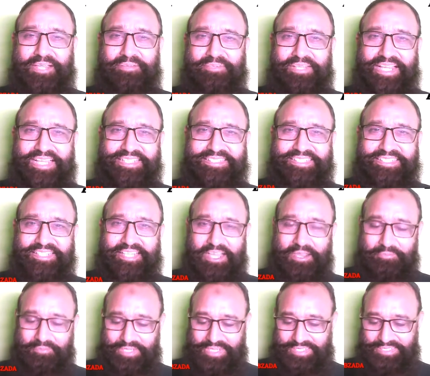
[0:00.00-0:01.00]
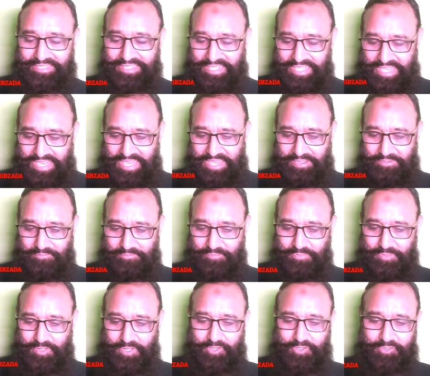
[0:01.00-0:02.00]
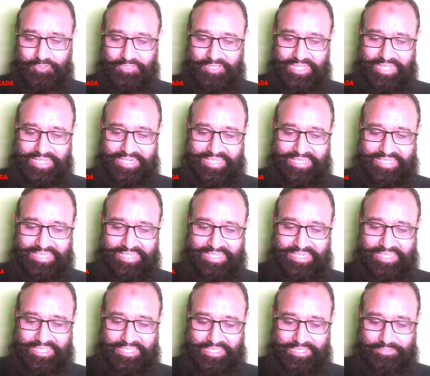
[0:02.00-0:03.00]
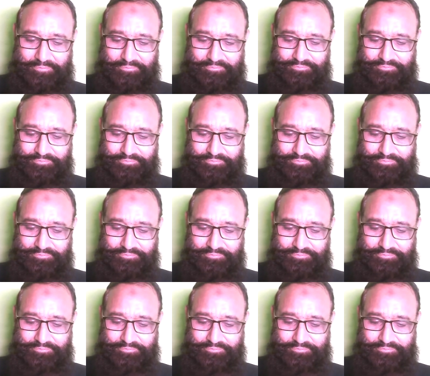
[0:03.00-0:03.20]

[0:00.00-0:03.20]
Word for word: का अख्ताम करते हैं कुरान करीम